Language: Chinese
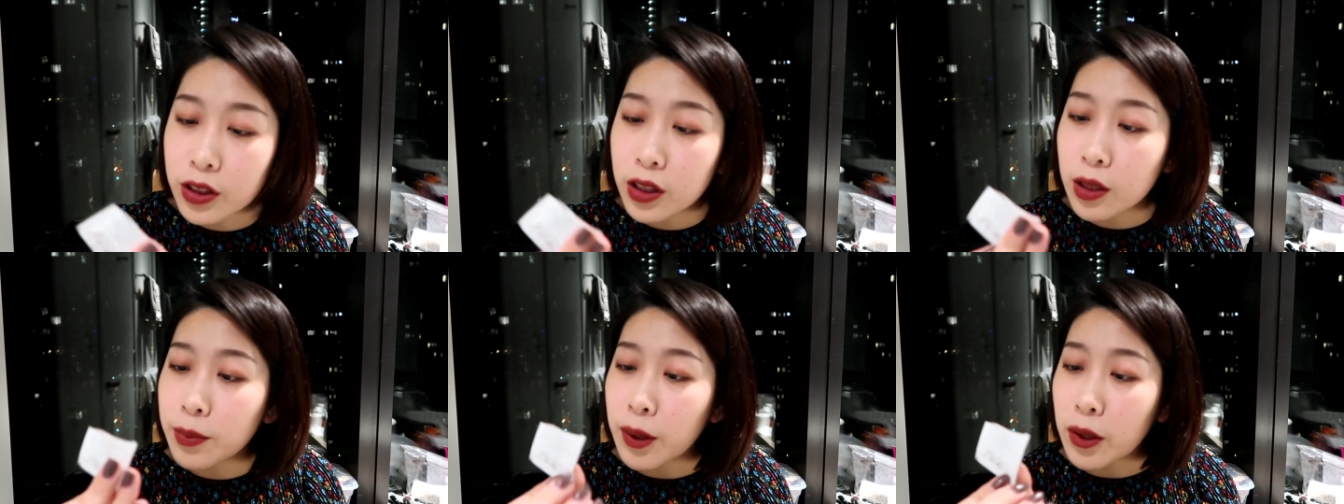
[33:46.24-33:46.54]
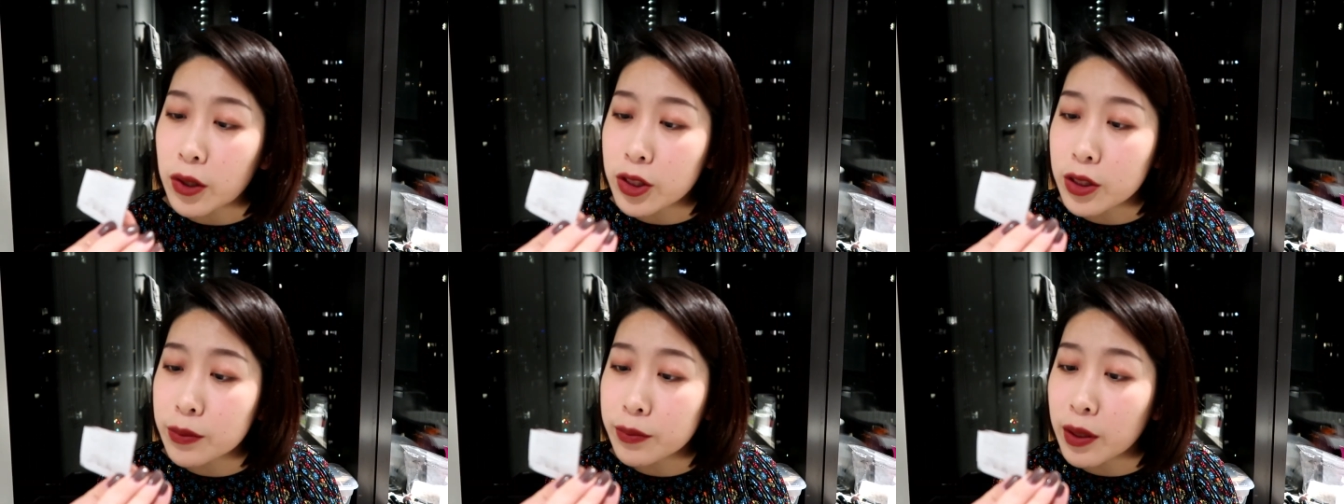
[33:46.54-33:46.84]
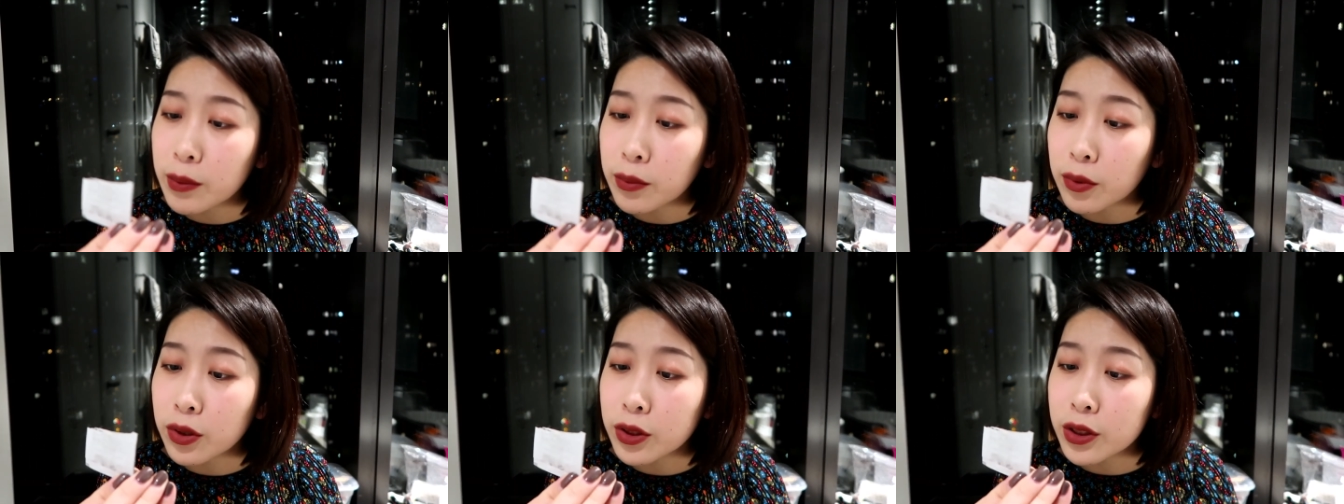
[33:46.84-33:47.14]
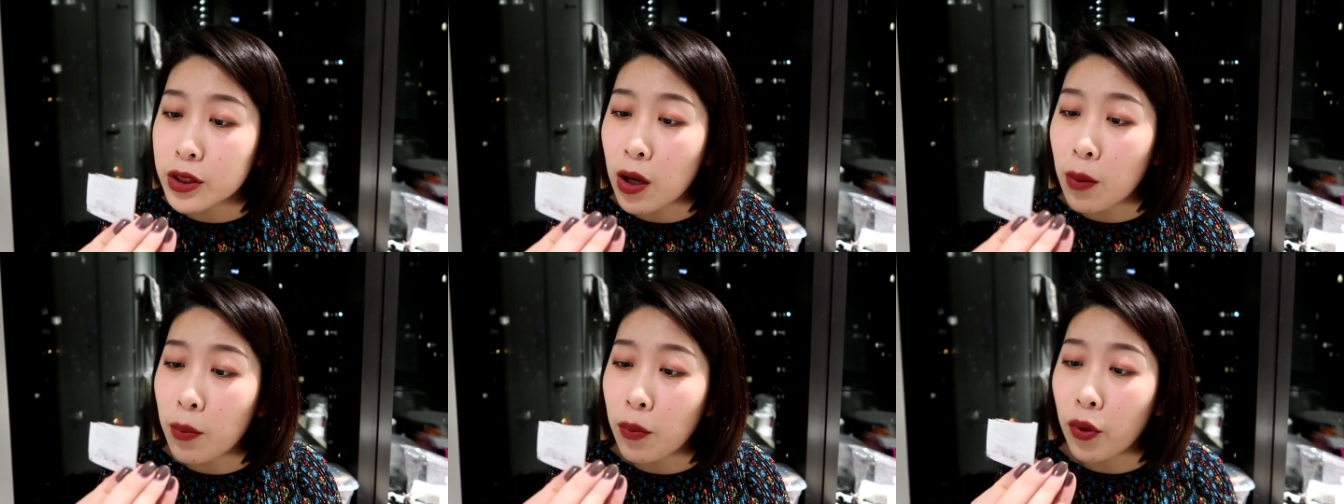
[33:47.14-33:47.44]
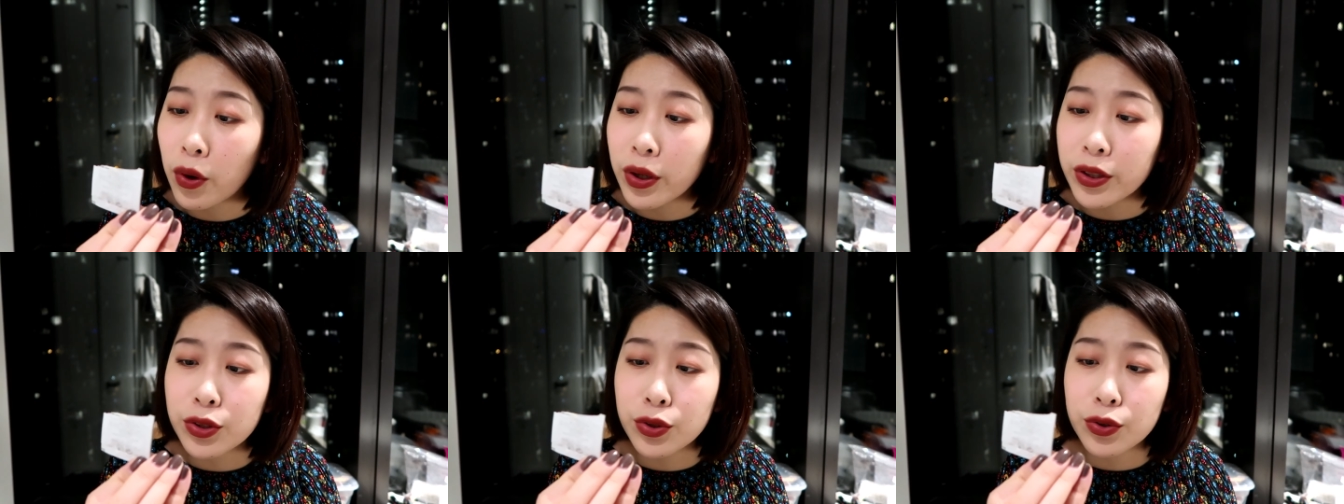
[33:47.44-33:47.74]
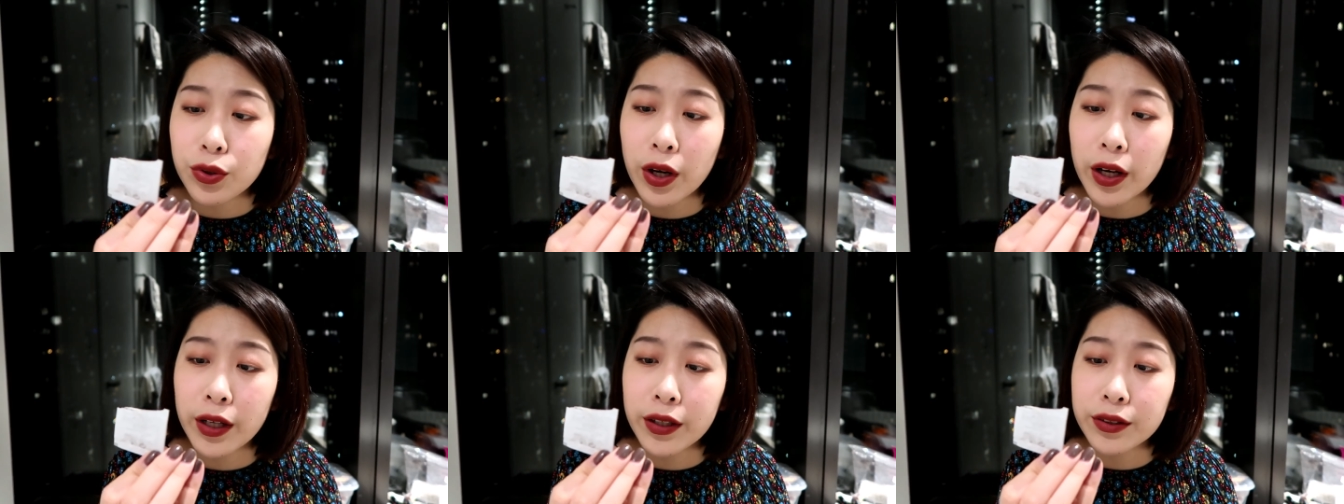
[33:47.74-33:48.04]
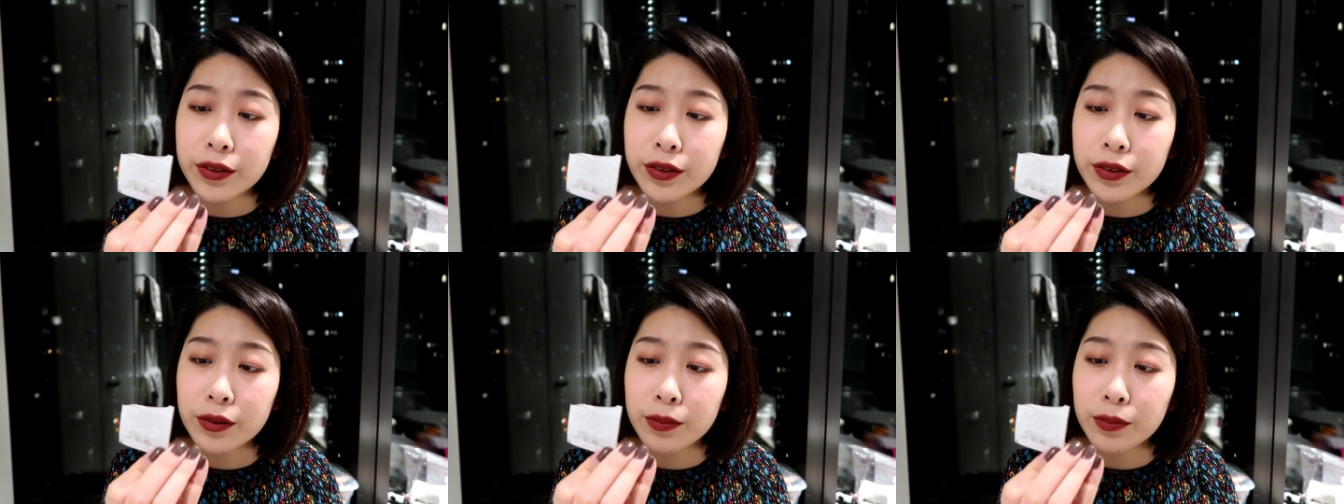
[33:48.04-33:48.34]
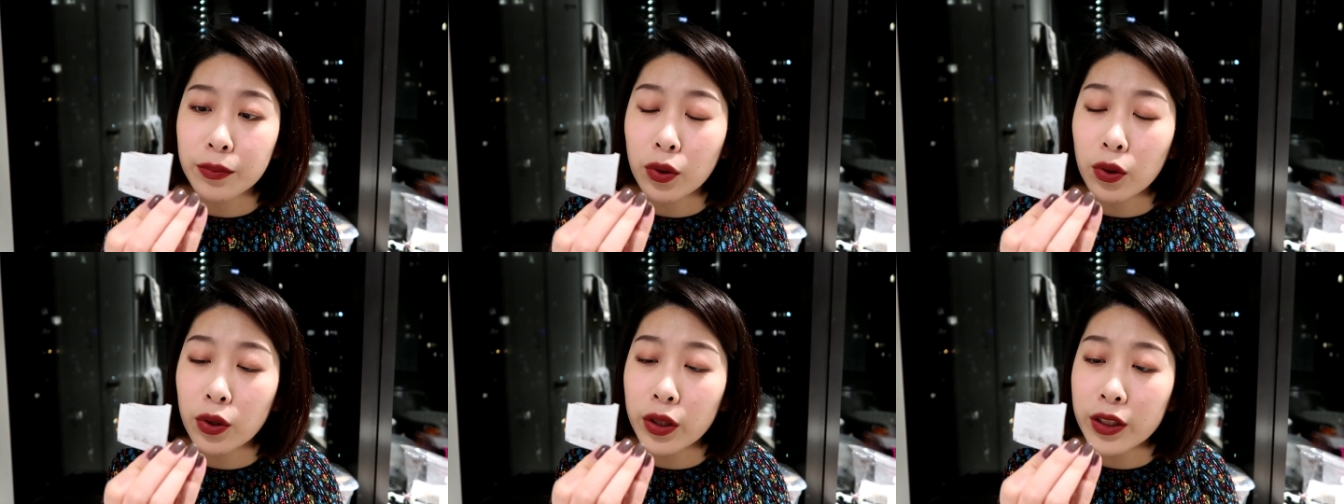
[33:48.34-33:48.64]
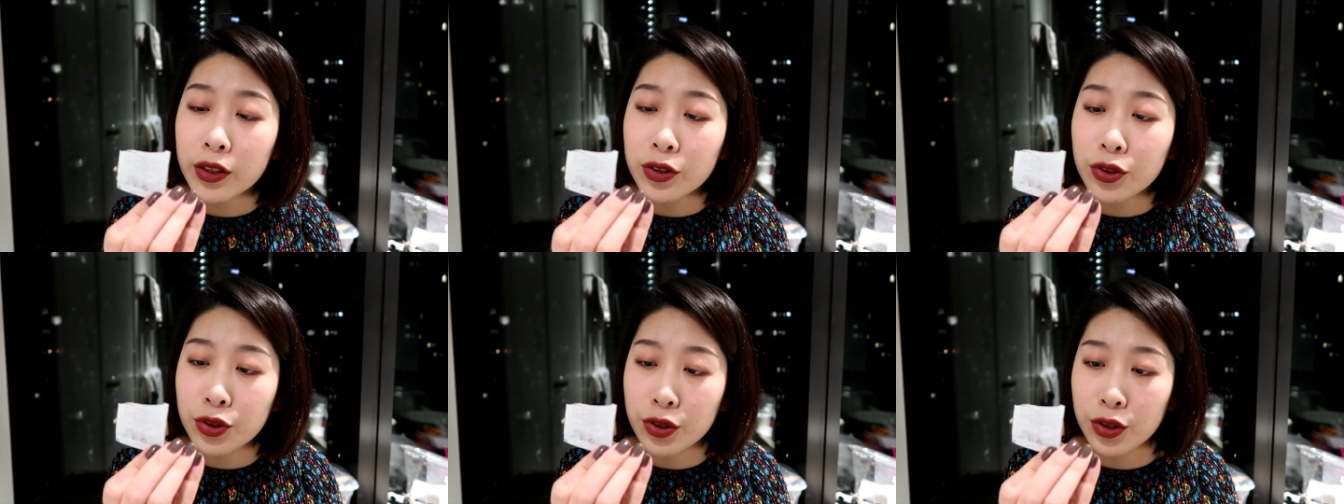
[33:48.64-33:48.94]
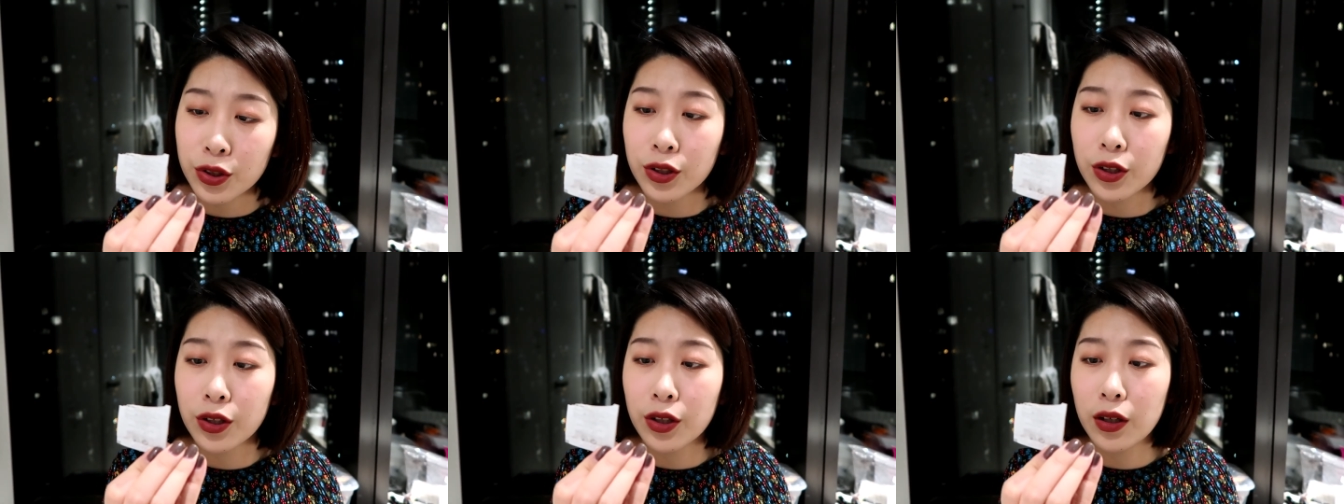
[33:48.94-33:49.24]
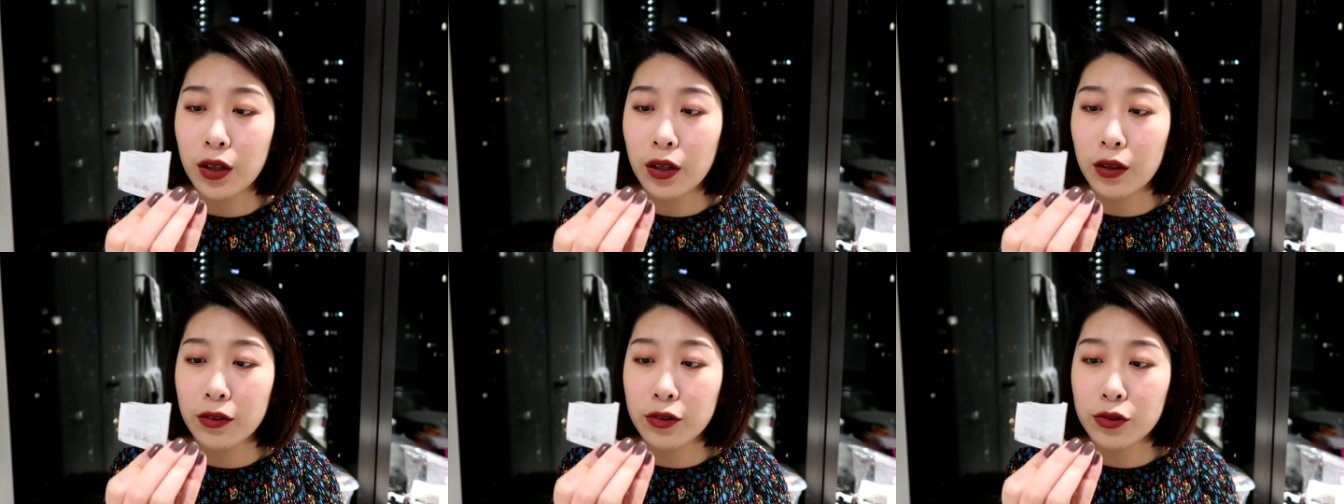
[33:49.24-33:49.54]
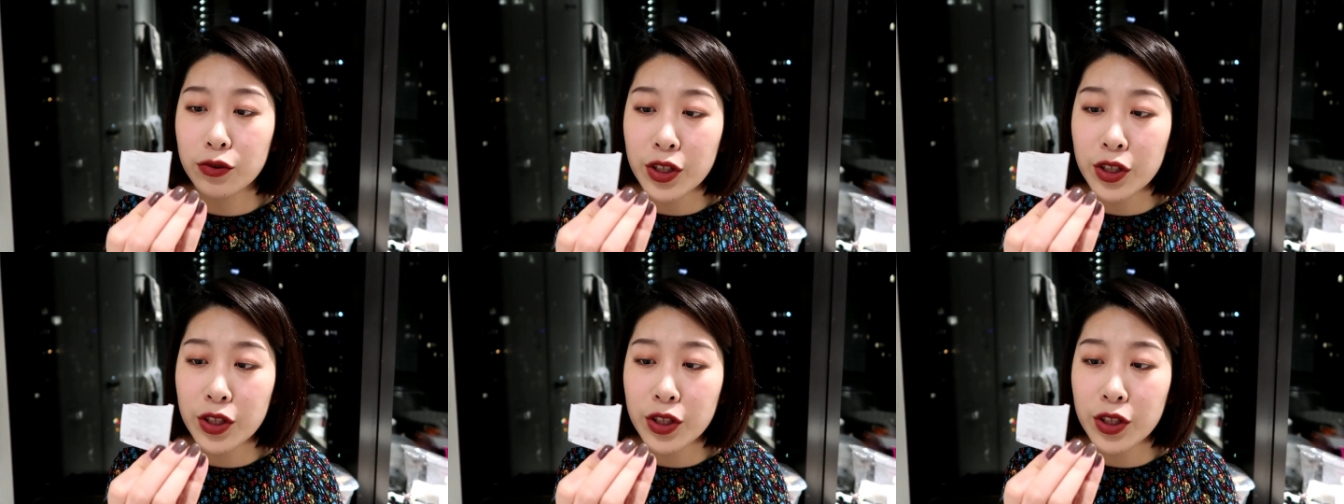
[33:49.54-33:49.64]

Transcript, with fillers: 这个保湿面膜叫 Moisturizer Moisture